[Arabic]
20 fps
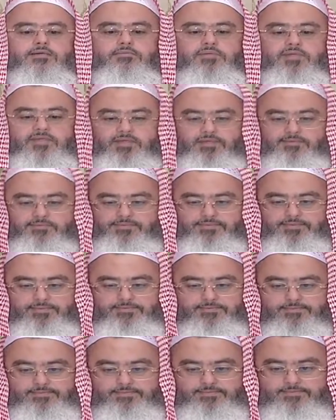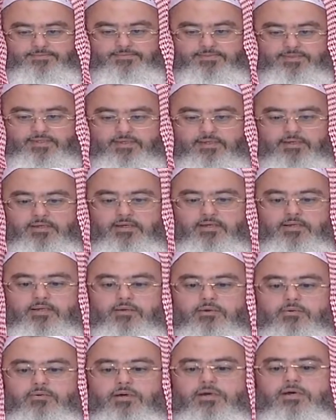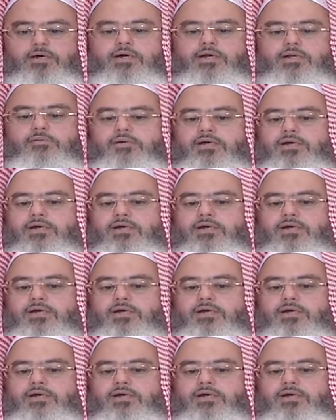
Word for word: بطيب وقال